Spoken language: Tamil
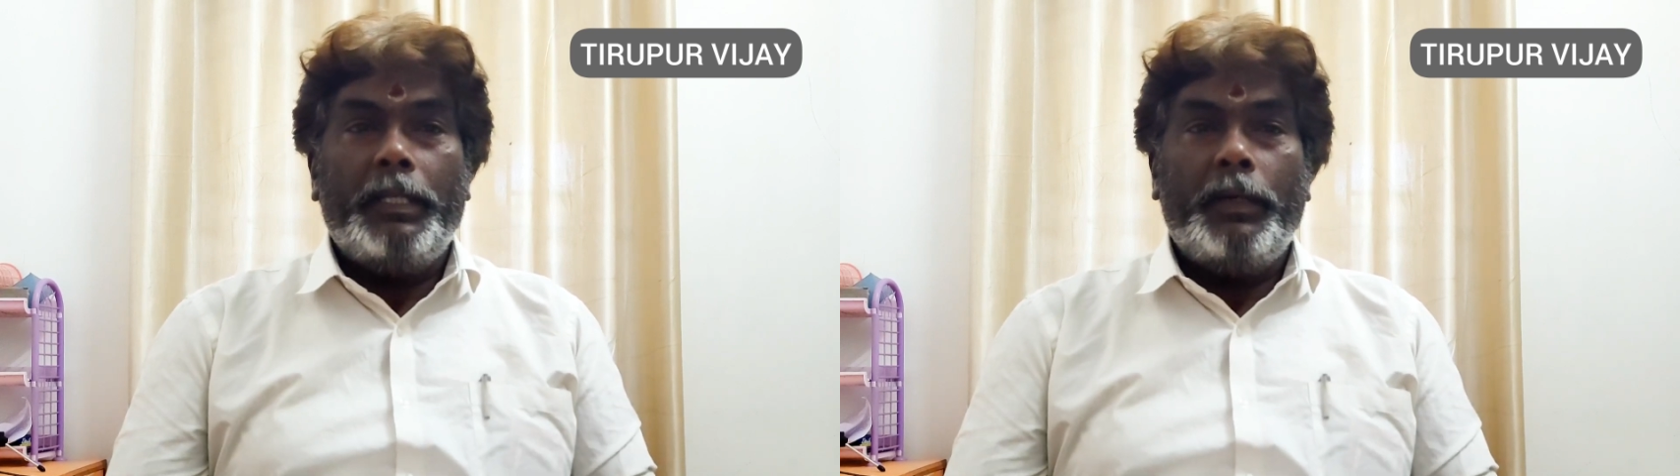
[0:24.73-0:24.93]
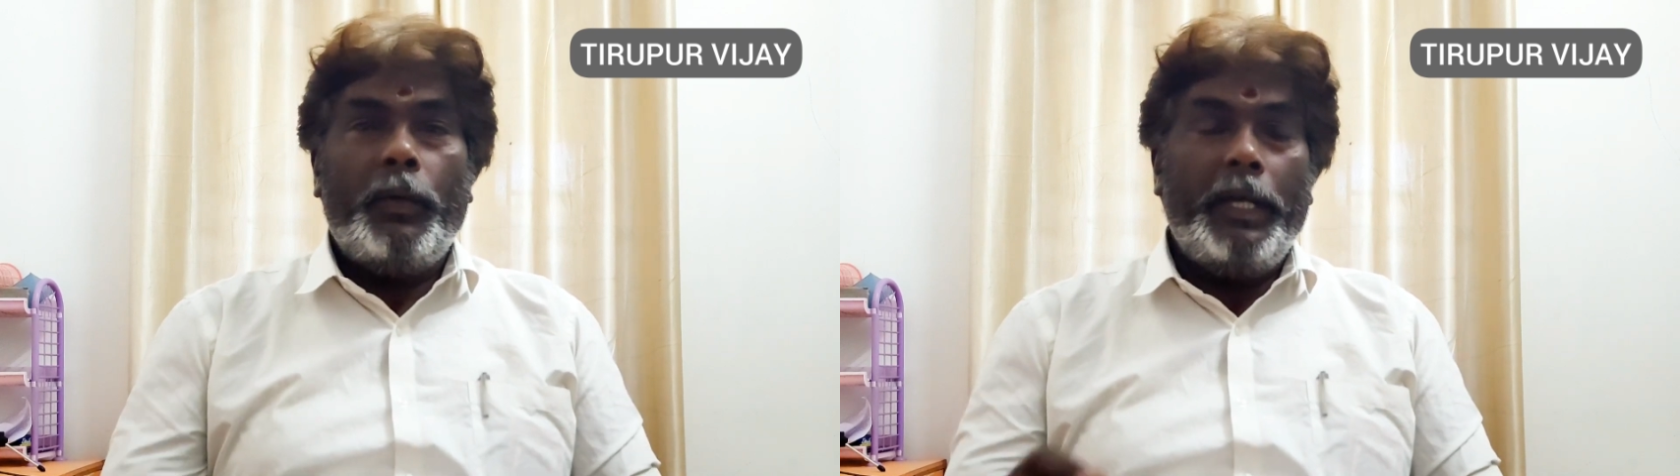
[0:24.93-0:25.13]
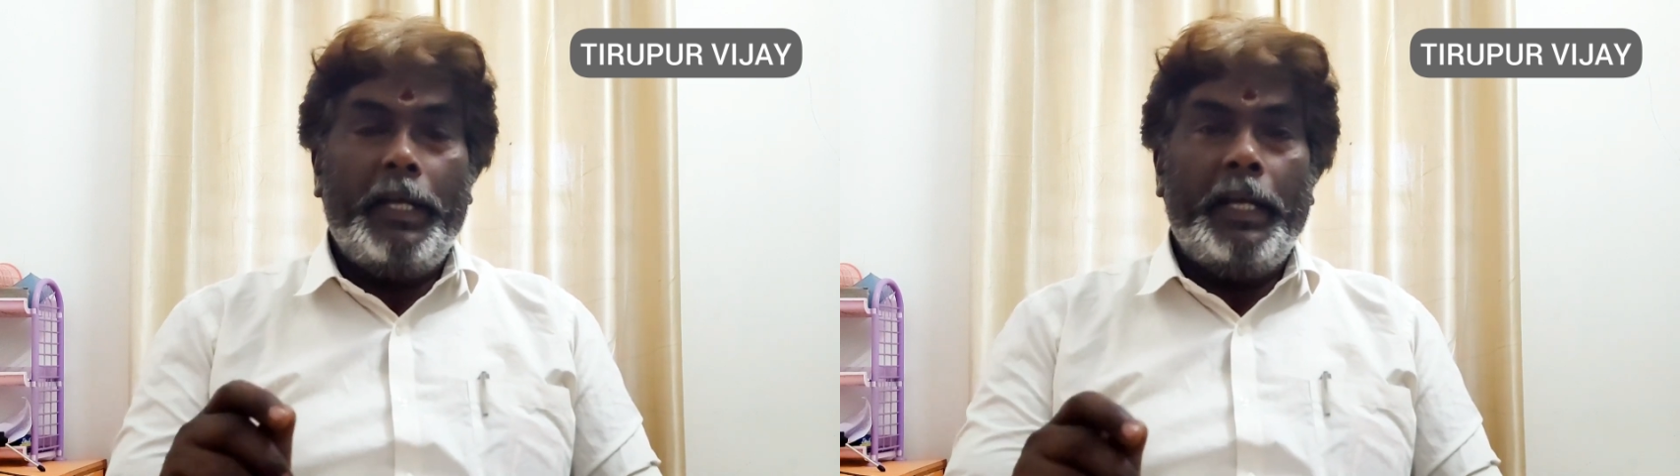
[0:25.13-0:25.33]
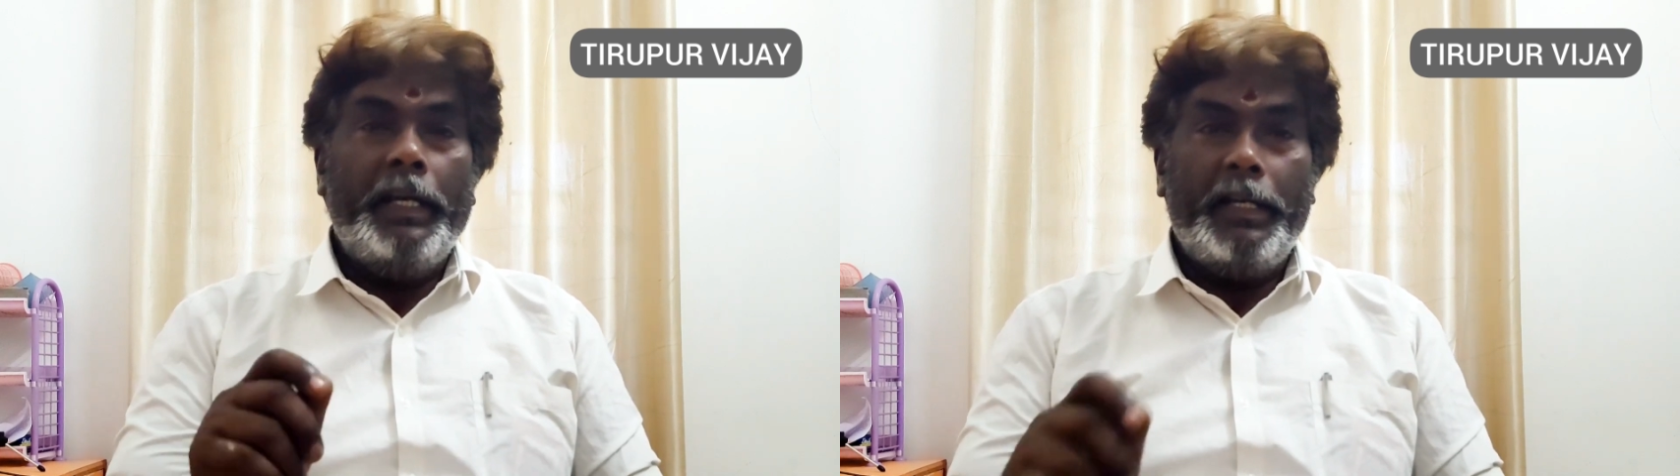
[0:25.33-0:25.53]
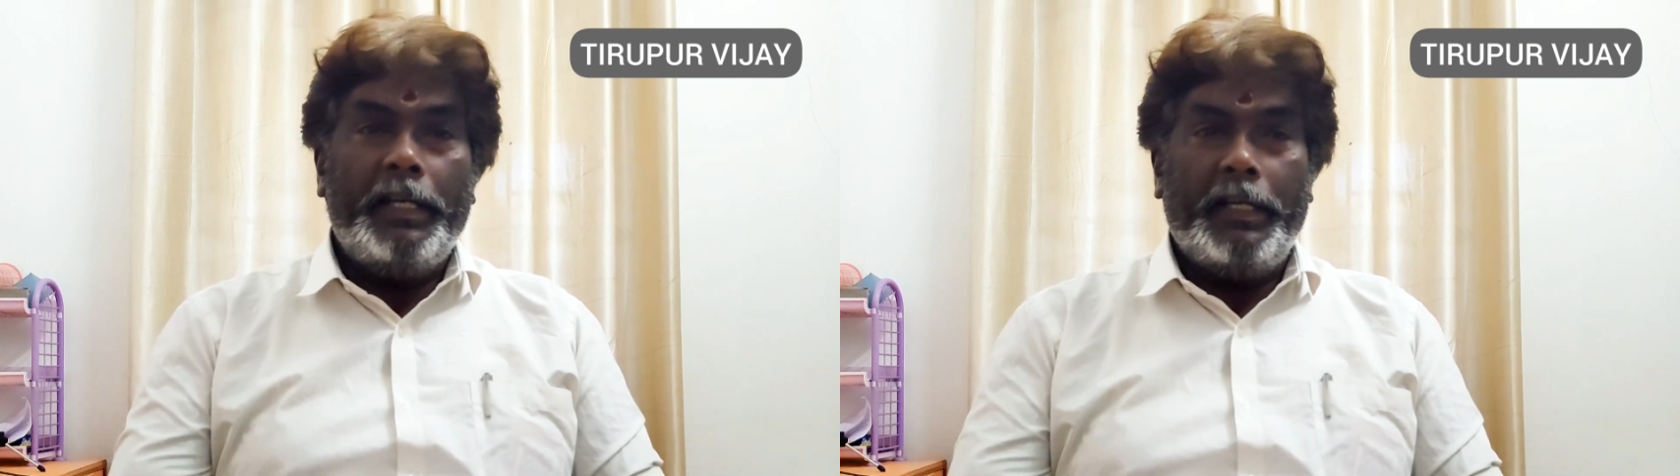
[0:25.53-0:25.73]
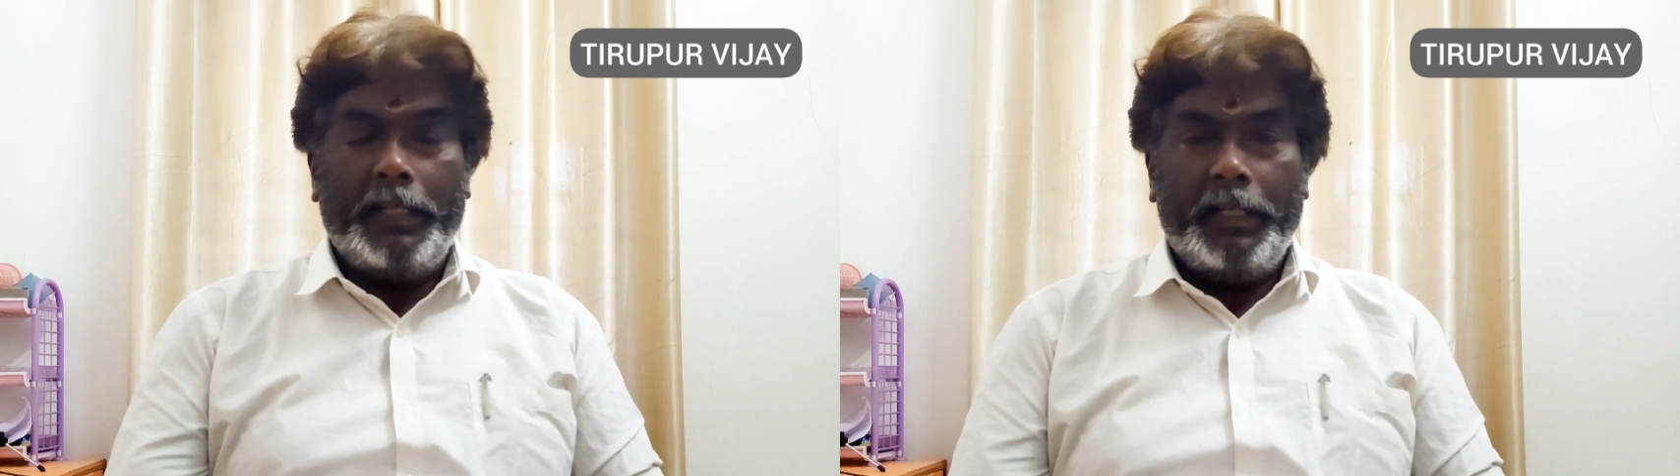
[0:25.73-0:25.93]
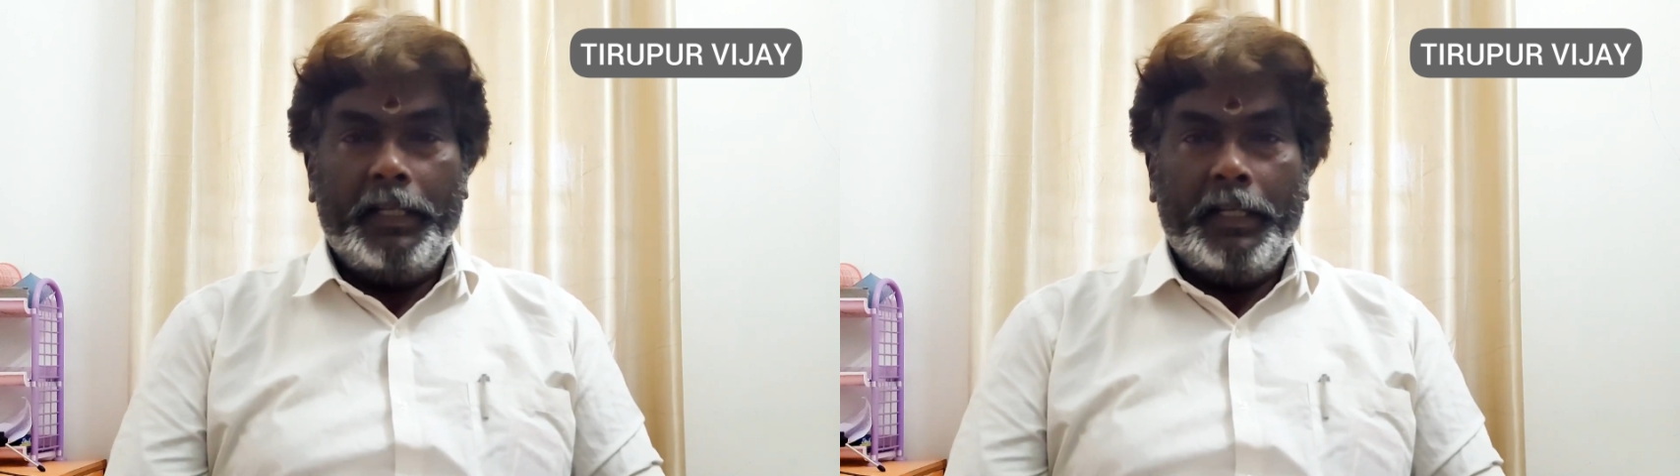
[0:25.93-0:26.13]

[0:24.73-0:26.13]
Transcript: திருக்கோயில் எங்கே இருக்குது